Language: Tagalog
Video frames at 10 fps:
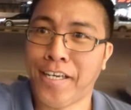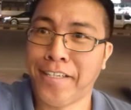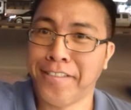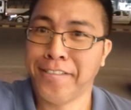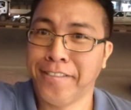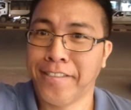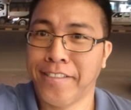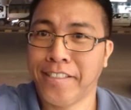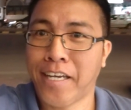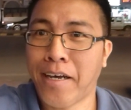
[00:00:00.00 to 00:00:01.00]
yan
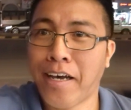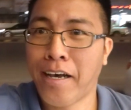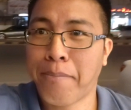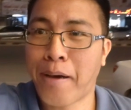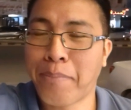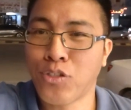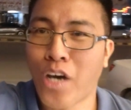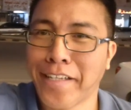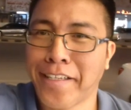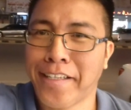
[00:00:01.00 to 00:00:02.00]
na
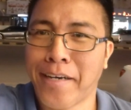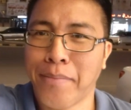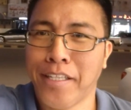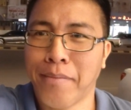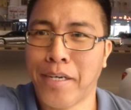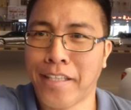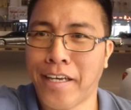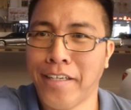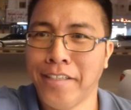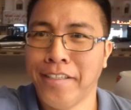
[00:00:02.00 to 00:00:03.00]
papasukatan namin ng
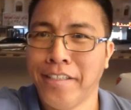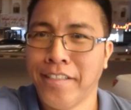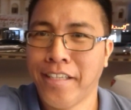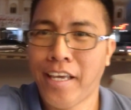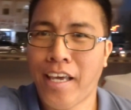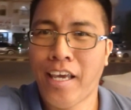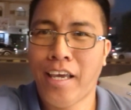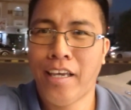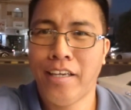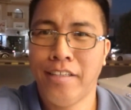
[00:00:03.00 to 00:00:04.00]
mata
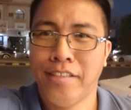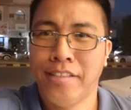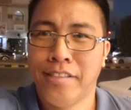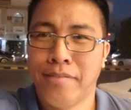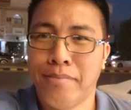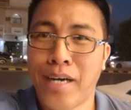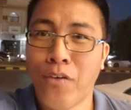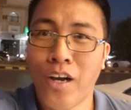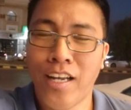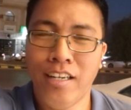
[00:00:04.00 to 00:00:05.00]
eh
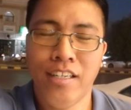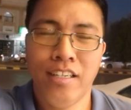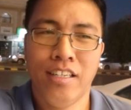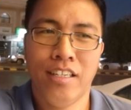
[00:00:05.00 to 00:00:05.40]
bawal